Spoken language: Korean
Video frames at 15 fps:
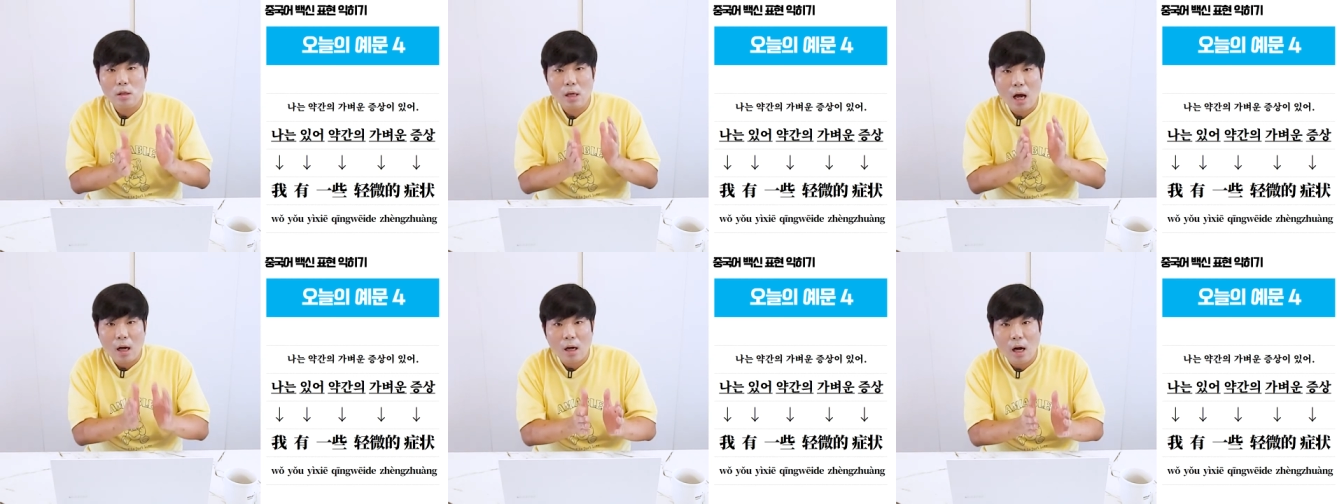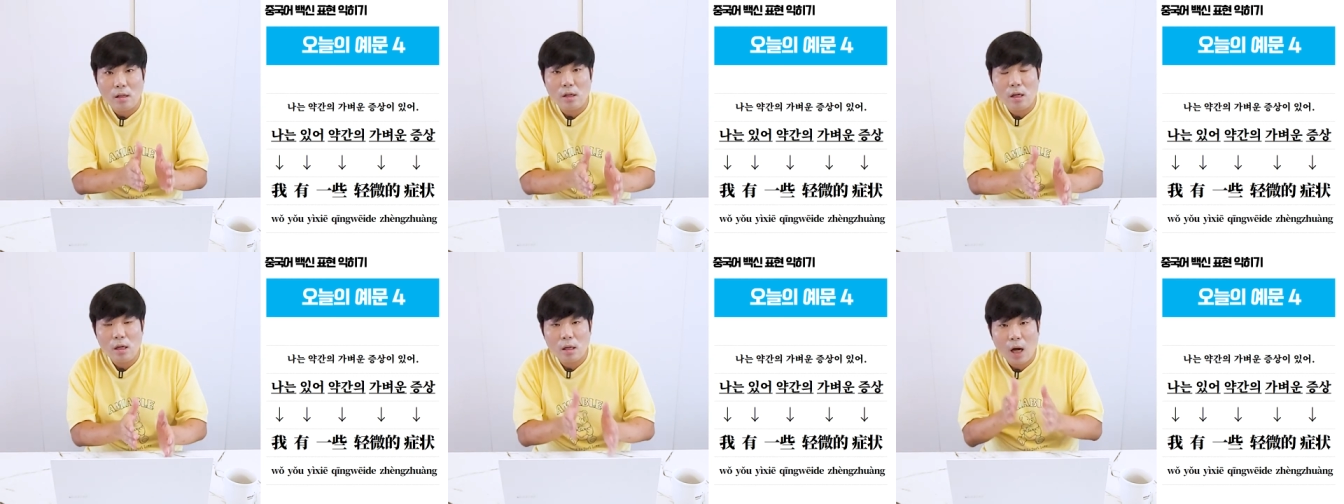
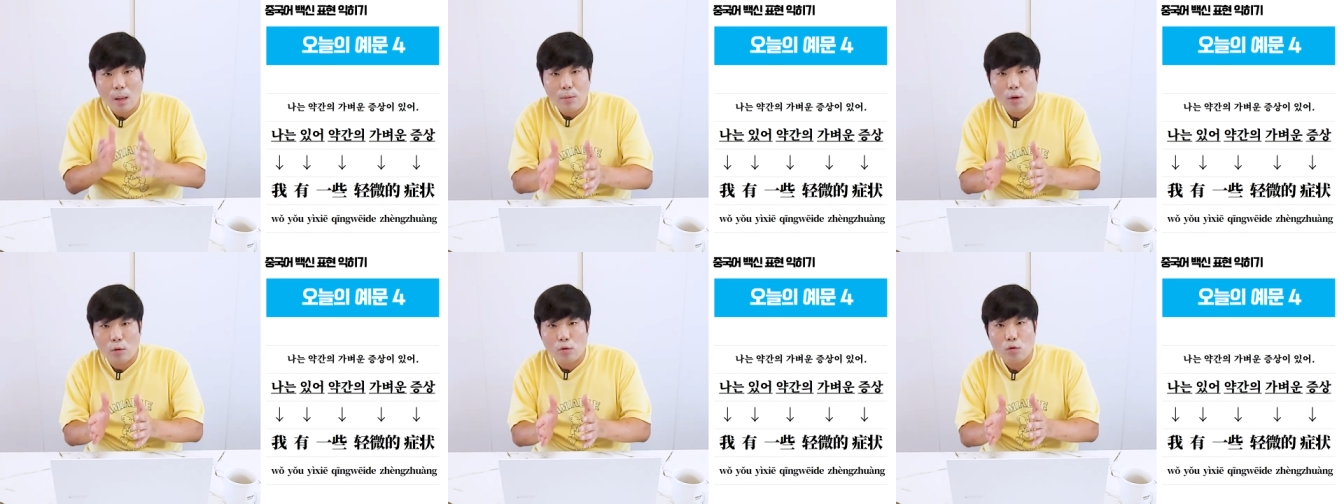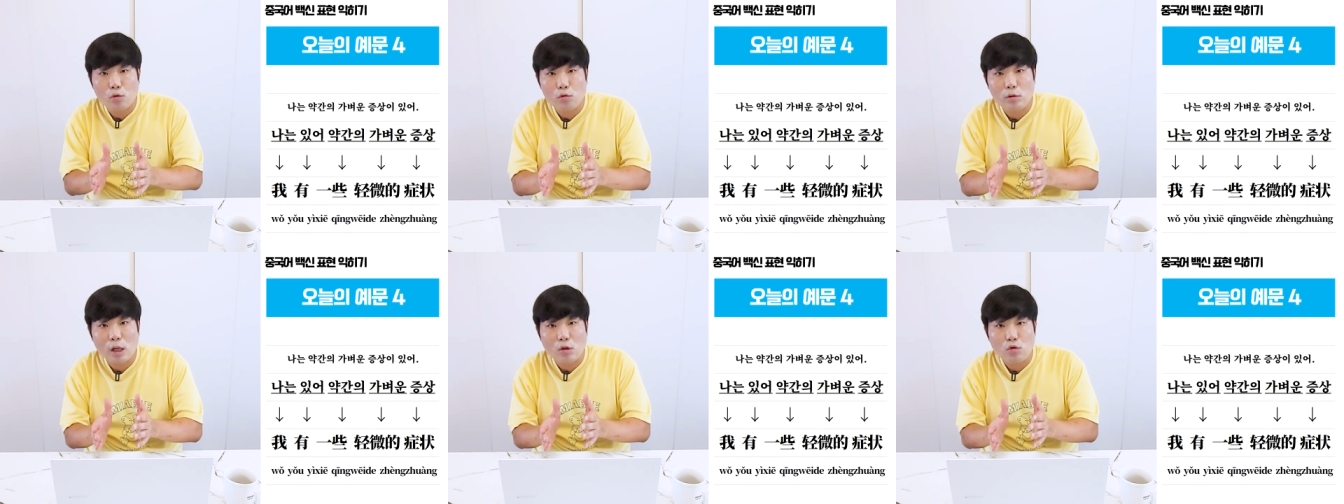약간의
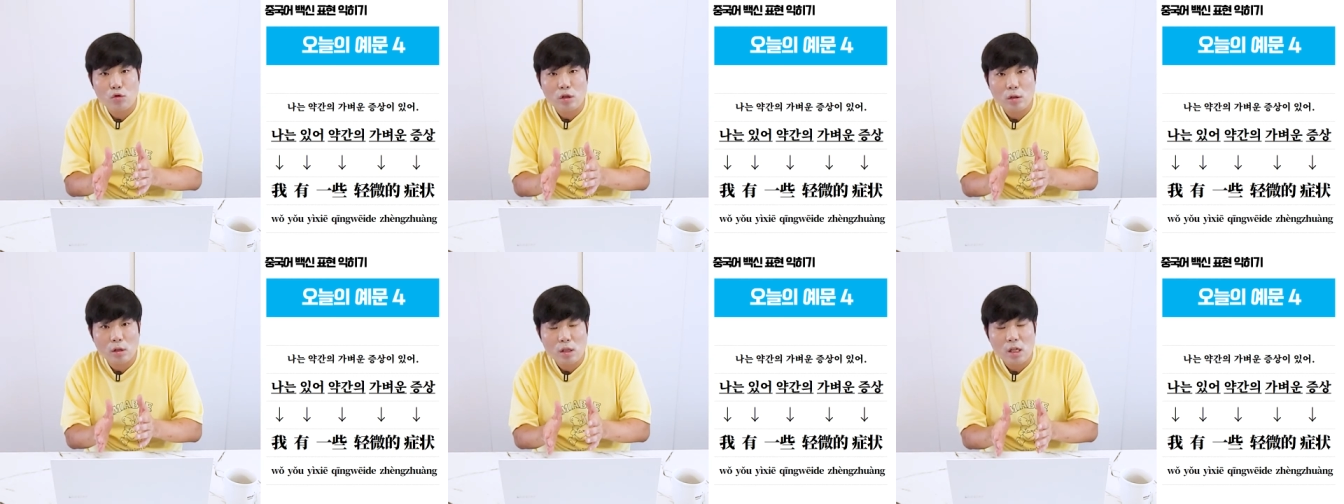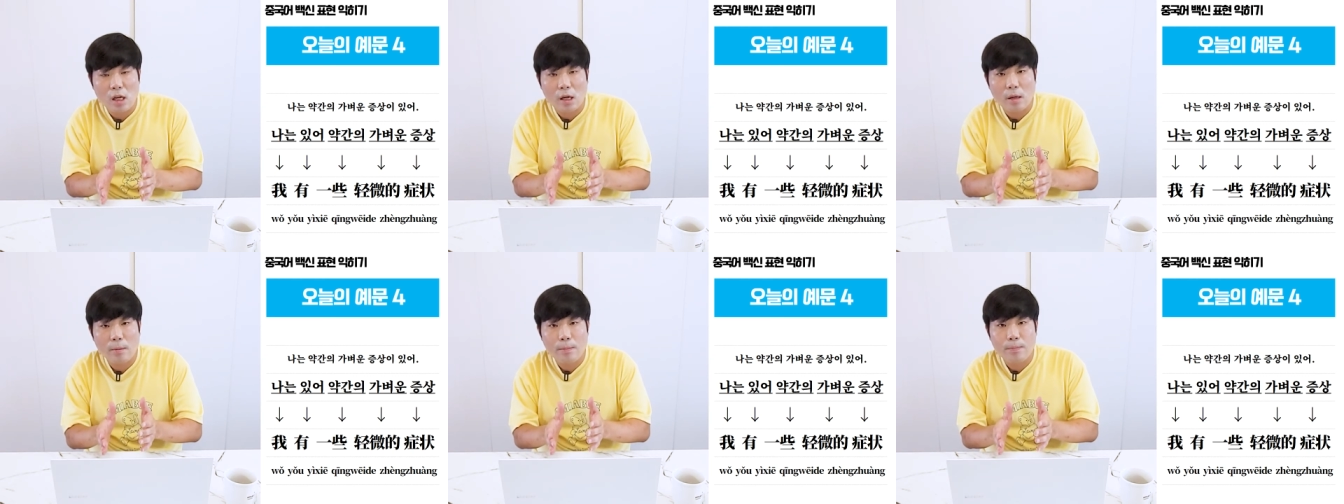가벼운 둘 다
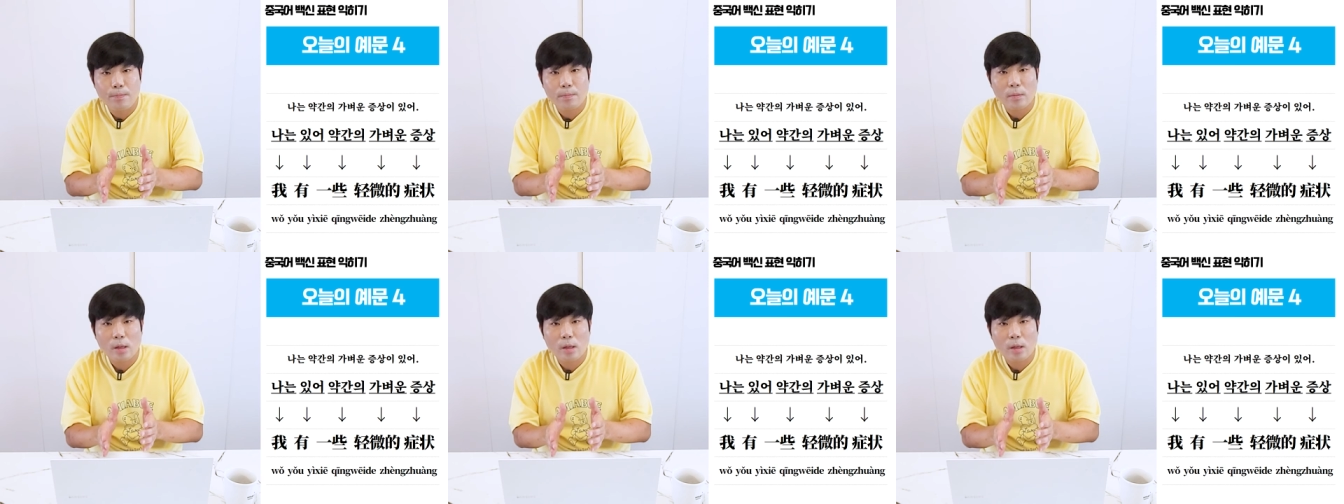수식어지